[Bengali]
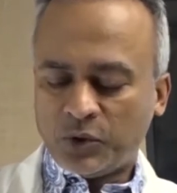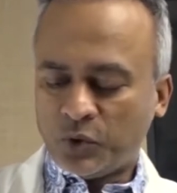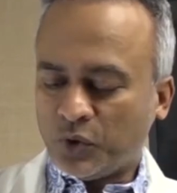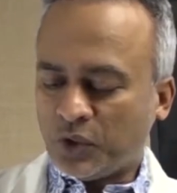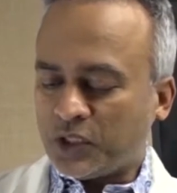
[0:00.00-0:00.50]

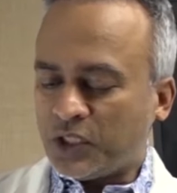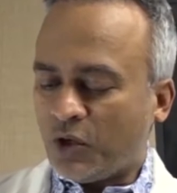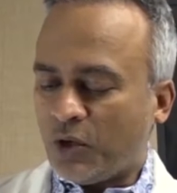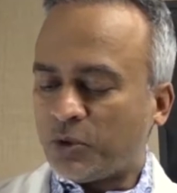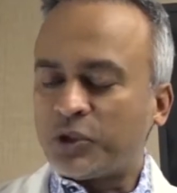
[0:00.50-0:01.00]

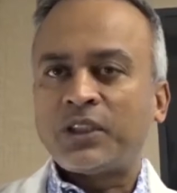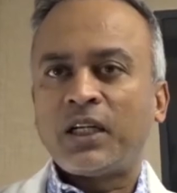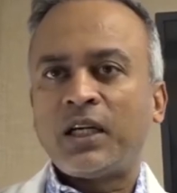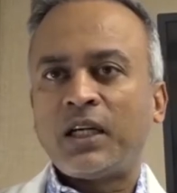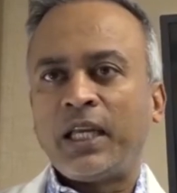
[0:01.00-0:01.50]
যুক্তরাষ্ট্রের
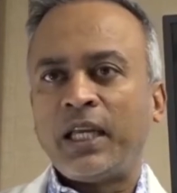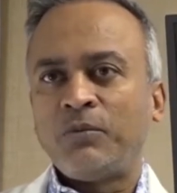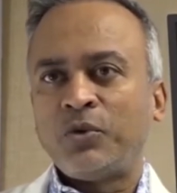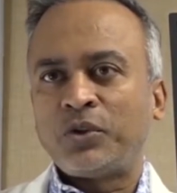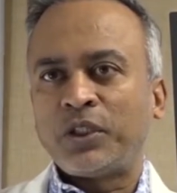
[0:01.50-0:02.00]
অবস্থা এই
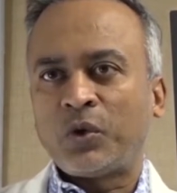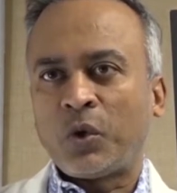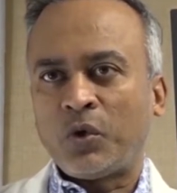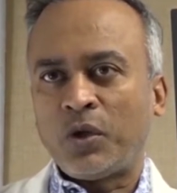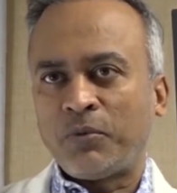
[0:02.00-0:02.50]
মুহূর্তে
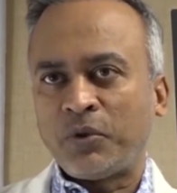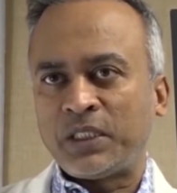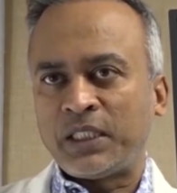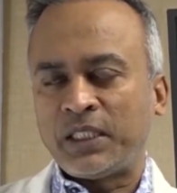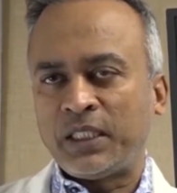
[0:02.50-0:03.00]
করোনা
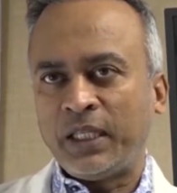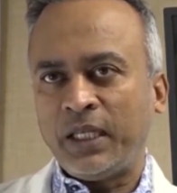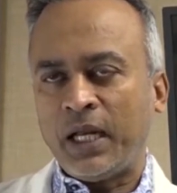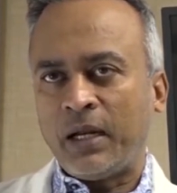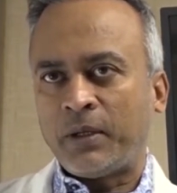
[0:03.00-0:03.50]
পরিস্থিতি নিয়ে
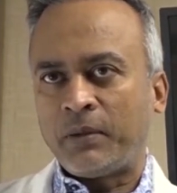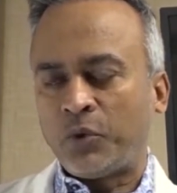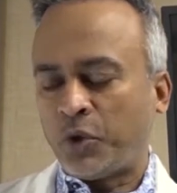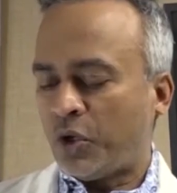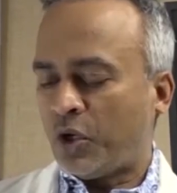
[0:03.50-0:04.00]
আমার
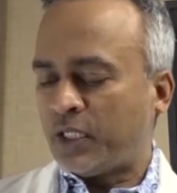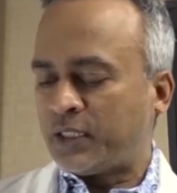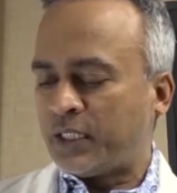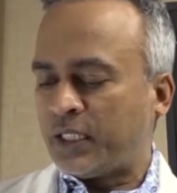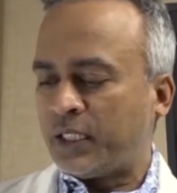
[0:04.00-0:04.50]
মনে হয়
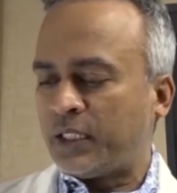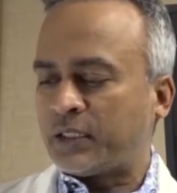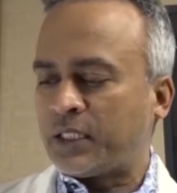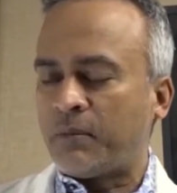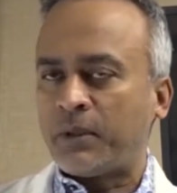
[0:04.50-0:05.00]
যে
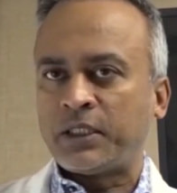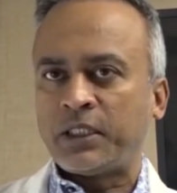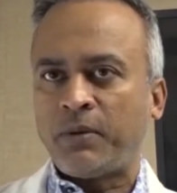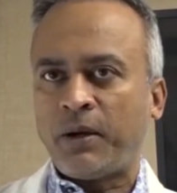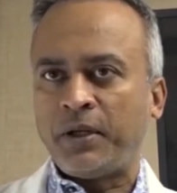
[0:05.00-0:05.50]

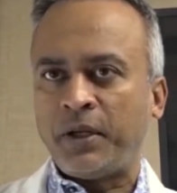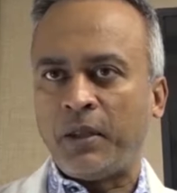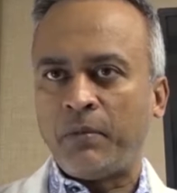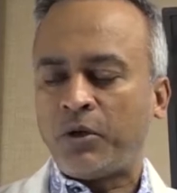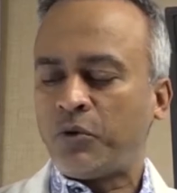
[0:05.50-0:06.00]
সামাজিকভাবে
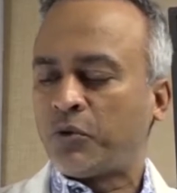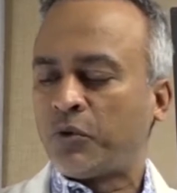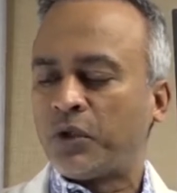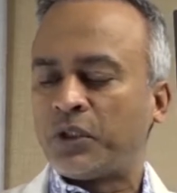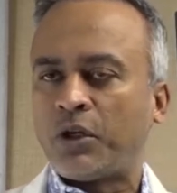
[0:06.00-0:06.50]

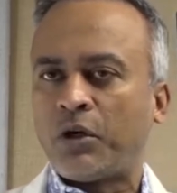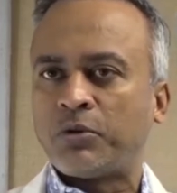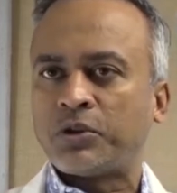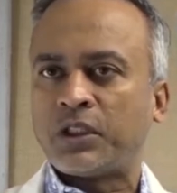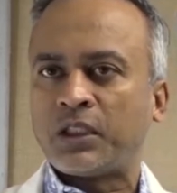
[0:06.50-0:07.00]
নেইবারহুডগুলোতে
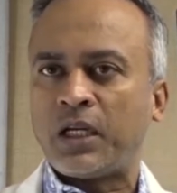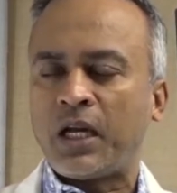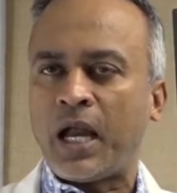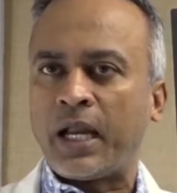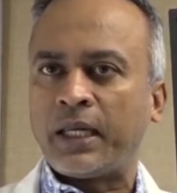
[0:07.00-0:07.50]
অবস্থাটা
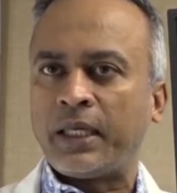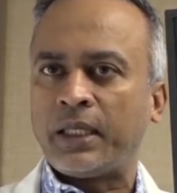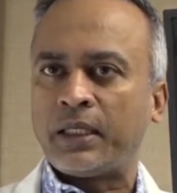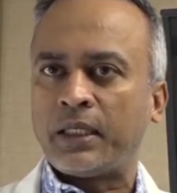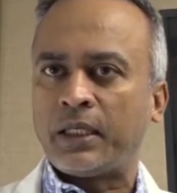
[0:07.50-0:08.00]

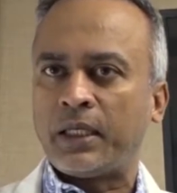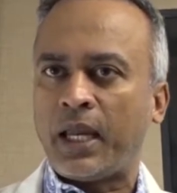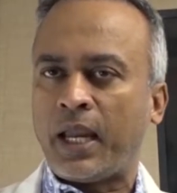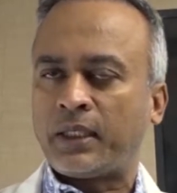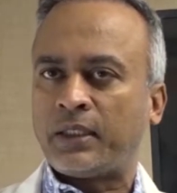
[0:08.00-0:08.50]
আগের
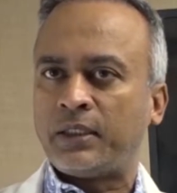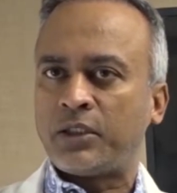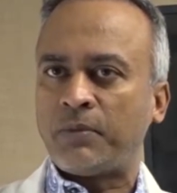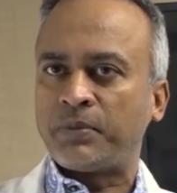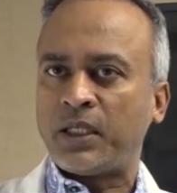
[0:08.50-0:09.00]
একটি
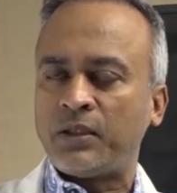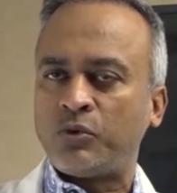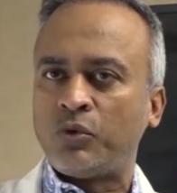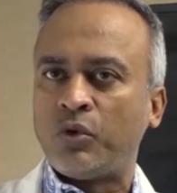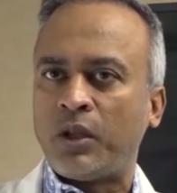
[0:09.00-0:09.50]
সপ্তাহের
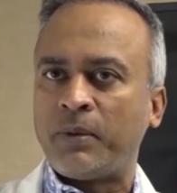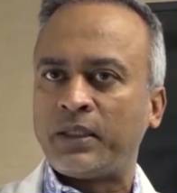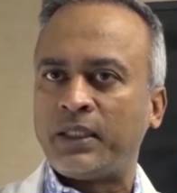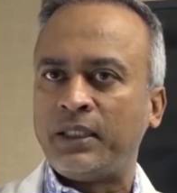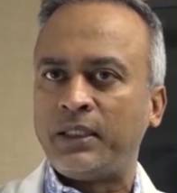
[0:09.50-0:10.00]
তুলনায় বা
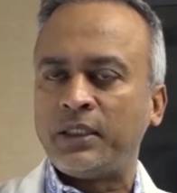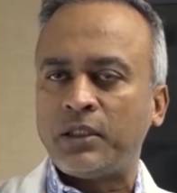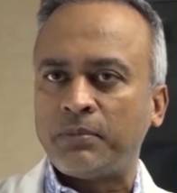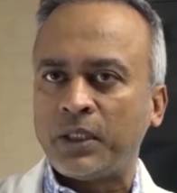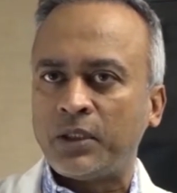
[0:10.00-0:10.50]
তিনটি
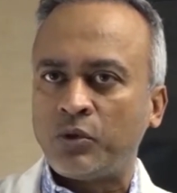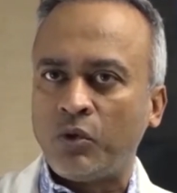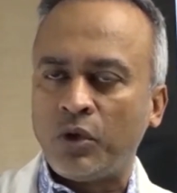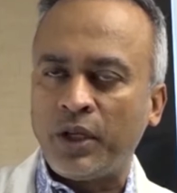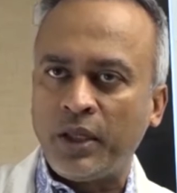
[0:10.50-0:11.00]
সপ্তাহের
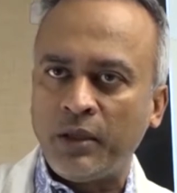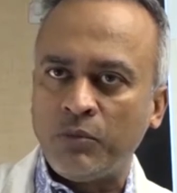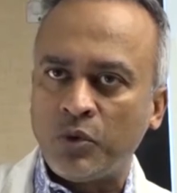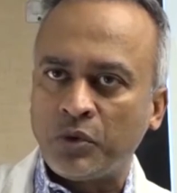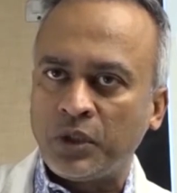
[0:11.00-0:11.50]
তুলনায় এই
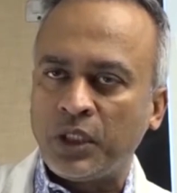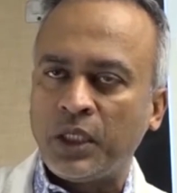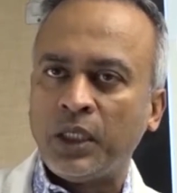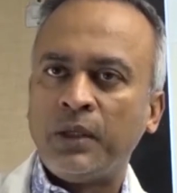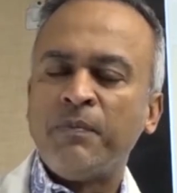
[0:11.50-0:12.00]
মুহূর্তে
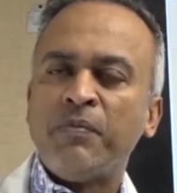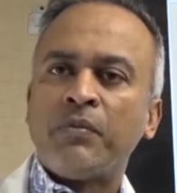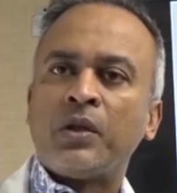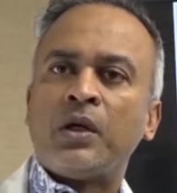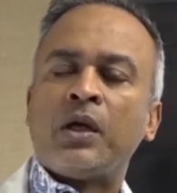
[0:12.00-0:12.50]

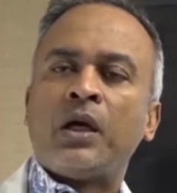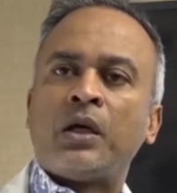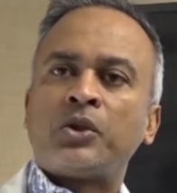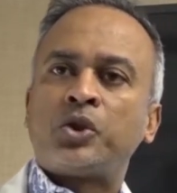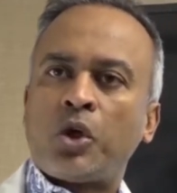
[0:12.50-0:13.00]

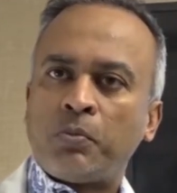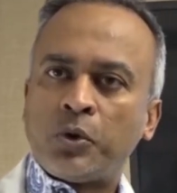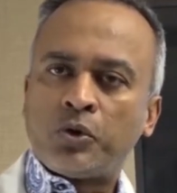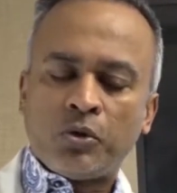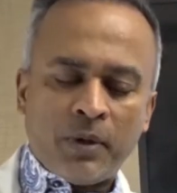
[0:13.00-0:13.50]

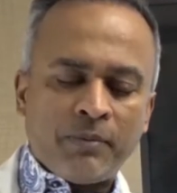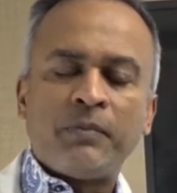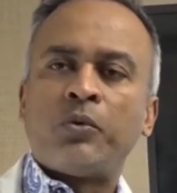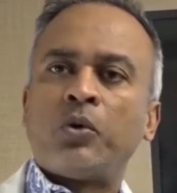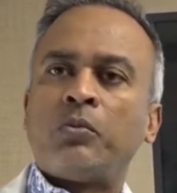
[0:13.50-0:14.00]
সর্বোত্তম আমি
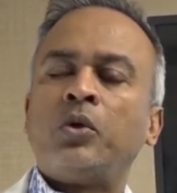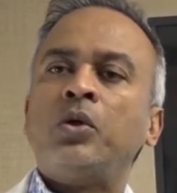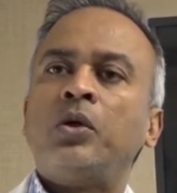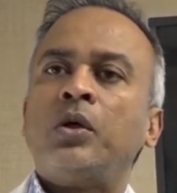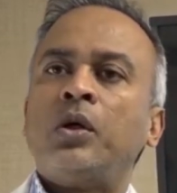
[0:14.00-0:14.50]
বলবো
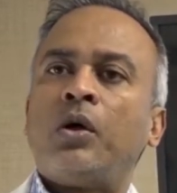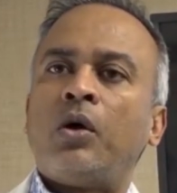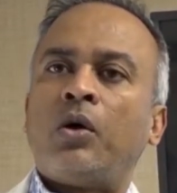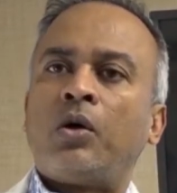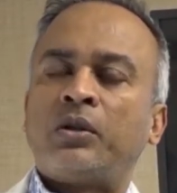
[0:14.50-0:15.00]

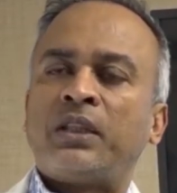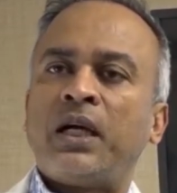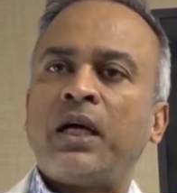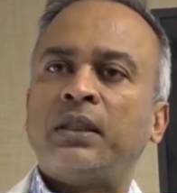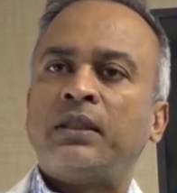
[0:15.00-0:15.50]

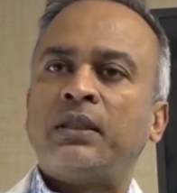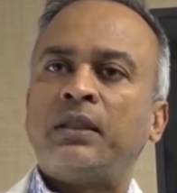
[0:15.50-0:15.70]
অর্থাৎ